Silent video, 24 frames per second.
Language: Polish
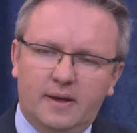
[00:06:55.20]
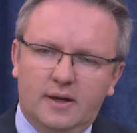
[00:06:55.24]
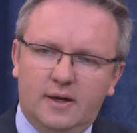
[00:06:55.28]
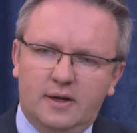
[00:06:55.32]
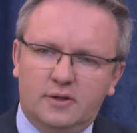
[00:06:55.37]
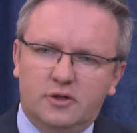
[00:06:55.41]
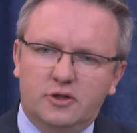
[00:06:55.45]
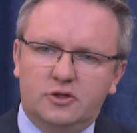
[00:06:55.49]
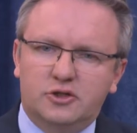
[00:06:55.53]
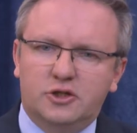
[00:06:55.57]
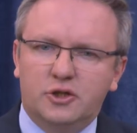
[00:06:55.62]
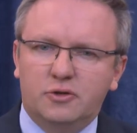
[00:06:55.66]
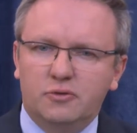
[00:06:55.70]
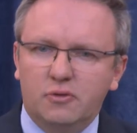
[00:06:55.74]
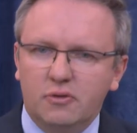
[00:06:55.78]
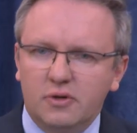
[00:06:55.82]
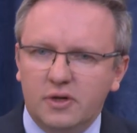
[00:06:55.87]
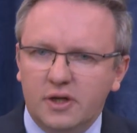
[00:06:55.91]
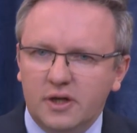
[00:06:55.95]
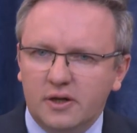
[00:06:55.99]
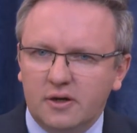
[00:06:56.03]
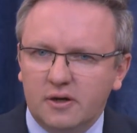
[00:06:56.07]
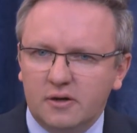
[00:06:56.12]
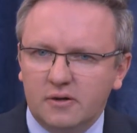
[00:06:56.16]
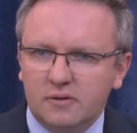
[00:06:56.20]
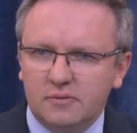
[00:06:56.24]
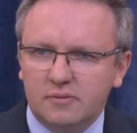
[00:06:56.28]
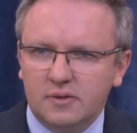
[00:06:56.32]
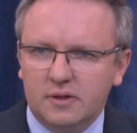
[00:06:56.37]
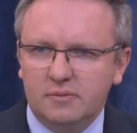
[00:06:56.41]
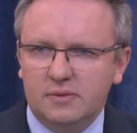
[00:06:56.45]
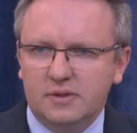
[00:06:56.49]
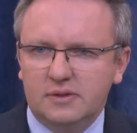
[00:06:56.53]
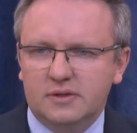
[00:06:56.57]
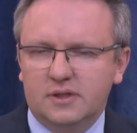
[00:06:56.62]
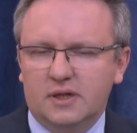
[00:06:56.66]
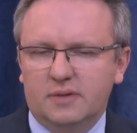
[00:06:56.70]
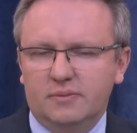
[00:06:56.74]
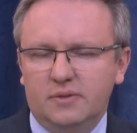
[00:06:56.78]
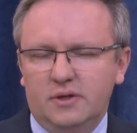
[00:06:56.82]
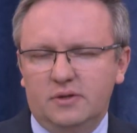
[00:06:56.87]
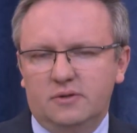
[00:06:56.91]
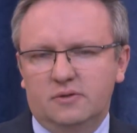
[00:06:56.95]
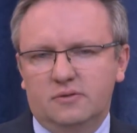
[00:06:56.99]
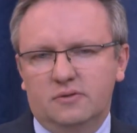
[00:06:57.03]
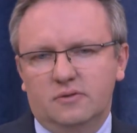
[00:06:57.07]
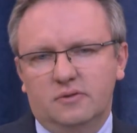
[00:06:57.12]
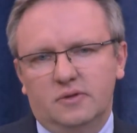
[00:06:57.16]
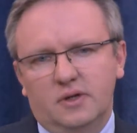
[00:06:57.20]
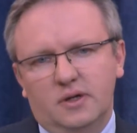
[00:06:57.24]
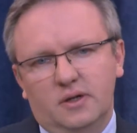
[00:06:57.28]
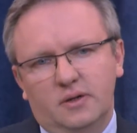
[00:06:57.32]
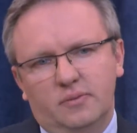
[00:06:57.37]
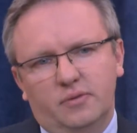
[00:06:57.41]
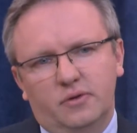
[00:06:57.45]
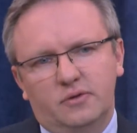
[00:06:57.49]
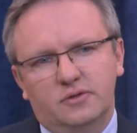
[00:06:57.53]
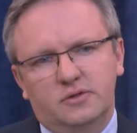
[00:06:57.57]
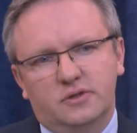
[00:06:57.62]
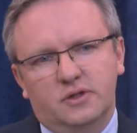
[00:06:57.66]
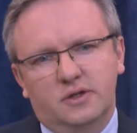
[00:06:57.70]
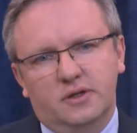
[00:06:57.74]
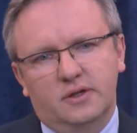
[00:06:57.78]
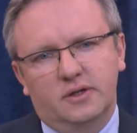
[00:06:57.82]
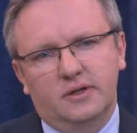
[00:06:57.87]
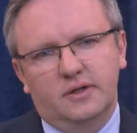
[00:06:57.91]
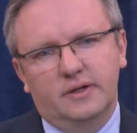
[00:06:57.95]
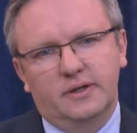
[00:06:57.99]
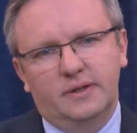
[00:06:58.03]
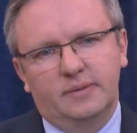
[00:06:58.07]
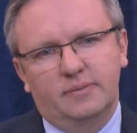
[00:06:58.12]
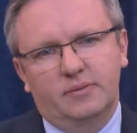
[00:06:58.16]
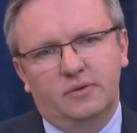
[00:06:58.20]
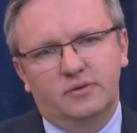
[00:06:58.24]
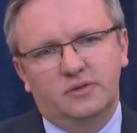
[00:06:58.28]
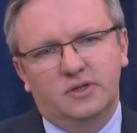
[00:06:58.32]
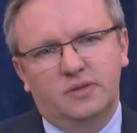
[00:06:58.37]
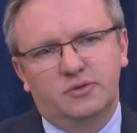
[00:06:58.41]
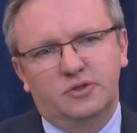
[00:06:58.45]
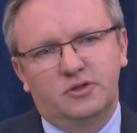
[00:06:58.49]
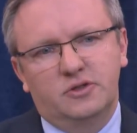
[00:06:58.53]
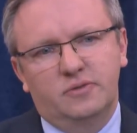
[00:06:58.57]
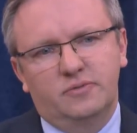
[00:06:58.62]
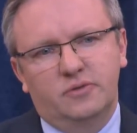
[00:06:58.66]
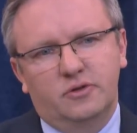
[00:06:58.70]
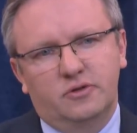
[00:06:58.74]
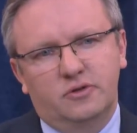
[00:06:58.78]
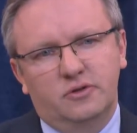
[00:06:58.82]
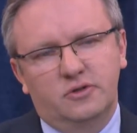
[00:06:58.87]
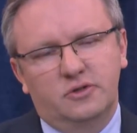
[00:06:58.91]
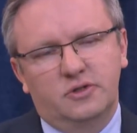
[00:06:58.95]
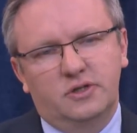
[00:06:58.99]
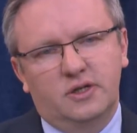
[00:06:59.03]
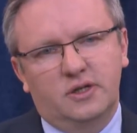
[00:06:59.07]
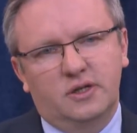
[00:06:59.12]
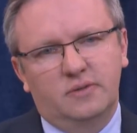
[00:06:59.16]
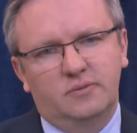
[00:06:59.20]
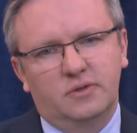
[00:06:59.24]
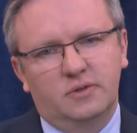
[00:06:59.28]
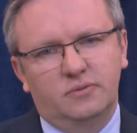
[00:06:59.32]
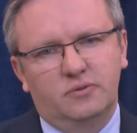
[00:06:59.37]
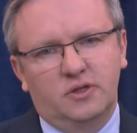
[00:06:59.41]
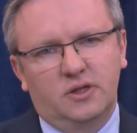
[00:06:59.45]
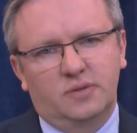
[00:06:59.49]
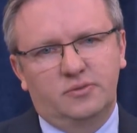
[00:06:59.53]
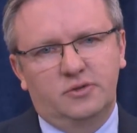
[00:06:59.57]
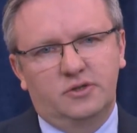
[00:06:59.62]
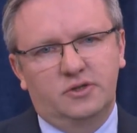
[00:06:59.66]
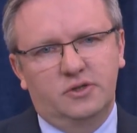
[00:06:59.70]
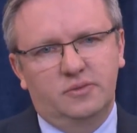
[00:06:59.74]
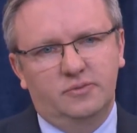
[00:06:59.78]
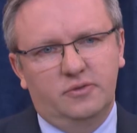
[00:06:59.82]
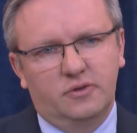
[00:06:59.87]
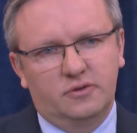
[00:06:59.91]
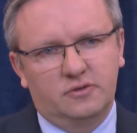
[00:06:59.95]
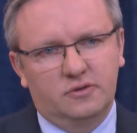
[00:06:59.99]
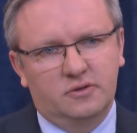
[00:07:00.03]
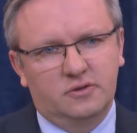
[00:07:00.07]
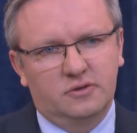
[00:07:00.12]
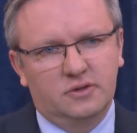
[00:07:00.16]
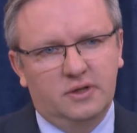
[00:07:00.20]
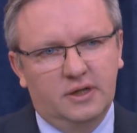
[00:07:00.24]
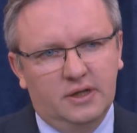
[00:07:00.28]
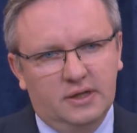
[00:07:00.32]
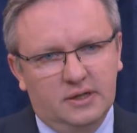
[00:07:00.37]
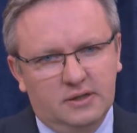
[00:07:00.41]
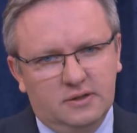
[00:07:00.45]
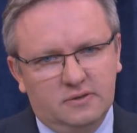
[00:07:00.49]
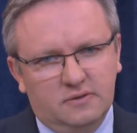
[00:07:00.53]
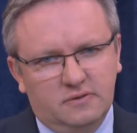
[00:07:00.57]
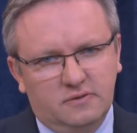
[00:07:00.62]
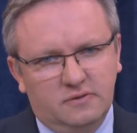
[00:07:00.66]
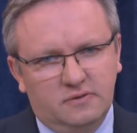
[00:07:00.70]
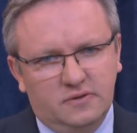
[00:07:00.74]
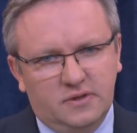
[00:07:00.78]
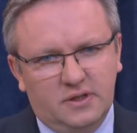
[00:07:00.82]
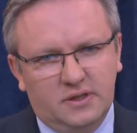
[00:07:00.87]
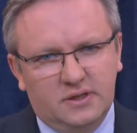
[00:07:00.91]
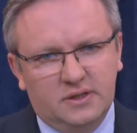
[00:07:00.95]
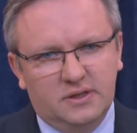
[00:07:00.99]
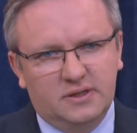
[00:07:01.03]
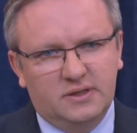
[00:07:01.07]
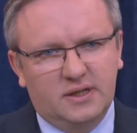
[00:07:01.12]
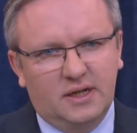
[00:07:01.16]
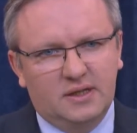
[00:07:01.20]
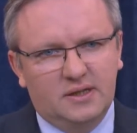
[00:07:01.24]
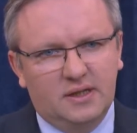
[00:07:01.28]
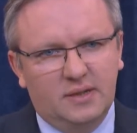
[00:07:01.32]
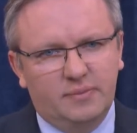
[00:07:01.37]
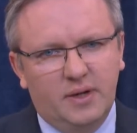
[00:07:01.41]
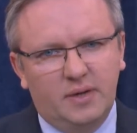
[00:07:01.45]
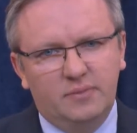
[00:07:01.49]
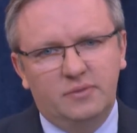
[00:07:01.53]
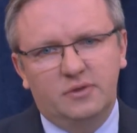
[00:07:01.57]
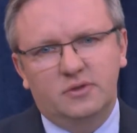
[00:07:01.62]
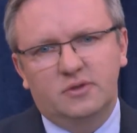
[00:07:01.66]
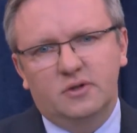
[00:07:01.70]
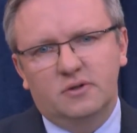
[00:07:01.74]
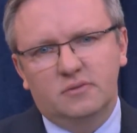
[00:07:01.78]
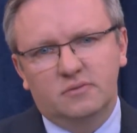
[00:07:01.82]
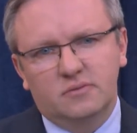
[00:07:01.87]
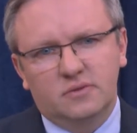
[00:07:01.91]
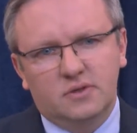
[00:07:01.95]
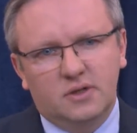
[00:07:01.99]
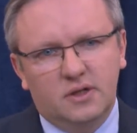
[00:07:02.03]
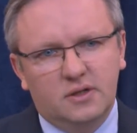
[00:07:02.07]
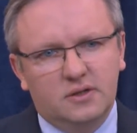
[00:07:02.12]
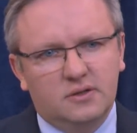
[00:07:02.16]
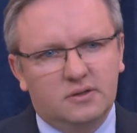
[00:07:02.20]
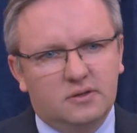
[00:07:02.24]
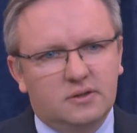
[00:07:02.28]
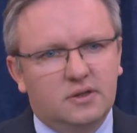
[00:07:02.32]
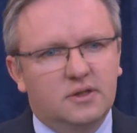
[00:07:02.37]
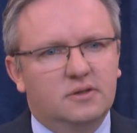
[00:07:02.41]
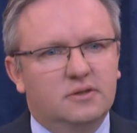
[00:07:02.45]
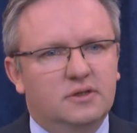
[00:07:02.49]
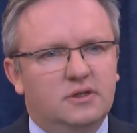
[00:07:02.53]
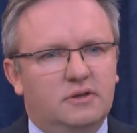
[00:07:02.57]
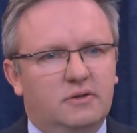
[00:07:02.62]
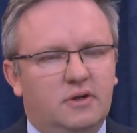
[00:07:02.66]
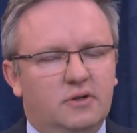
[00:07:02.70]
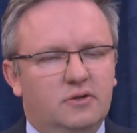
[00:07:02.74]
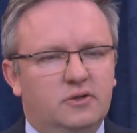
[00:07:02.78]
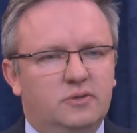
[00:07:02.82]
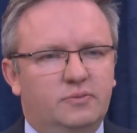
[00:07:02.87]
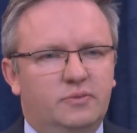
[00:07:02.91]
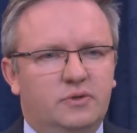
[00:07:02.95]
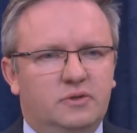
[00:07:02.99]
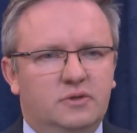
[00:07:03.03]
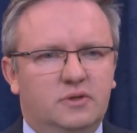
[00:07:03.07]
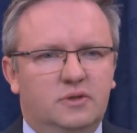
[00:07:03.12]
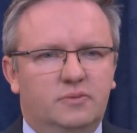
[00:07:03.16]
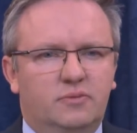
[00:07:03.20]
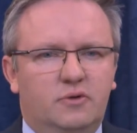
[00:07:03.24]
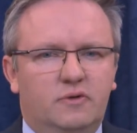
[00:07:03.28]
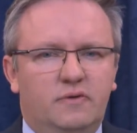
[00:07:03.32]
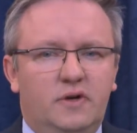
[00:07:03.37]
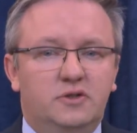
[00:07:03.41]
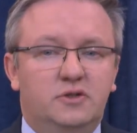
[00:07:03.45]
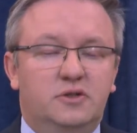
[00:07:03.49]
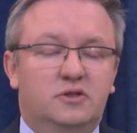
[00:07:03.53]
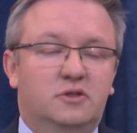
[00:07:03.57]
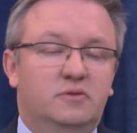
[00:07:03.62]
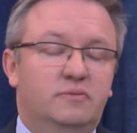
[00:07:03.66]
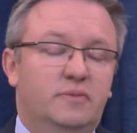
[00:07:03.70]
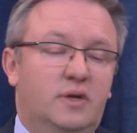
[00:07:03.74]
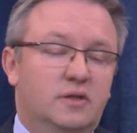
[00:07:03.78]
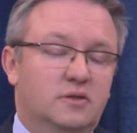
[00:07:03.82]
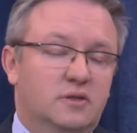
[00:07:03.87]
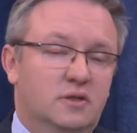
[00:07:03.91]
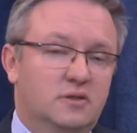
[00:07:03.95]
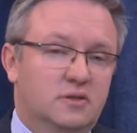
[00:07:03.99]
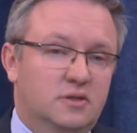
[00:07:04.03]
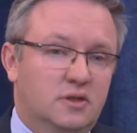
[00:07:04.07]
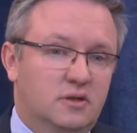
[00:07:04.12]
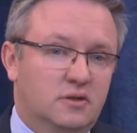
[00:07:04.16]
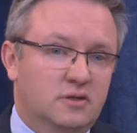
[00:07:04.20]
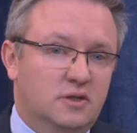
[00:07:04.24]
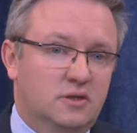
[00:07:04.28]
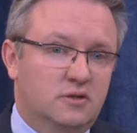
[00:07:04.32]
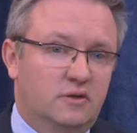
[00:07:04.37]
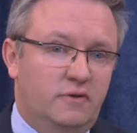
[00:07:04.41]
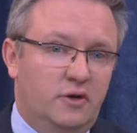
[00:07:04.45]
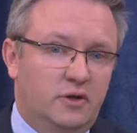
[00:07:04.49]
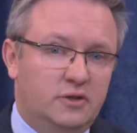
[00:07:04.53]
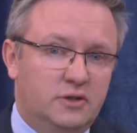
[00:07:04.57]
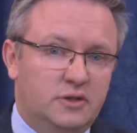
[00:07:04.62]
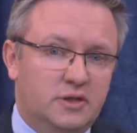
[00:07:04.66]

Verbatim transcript: tych szczególnego segmentu polskich, polskiej przedsiębiorczości, jakim jest młoda przedsiębiorczość związana ze startupami. Tą, tę, tę działalność prezydent prowadzi. Jesteśmy bardzo z tego zadowoleni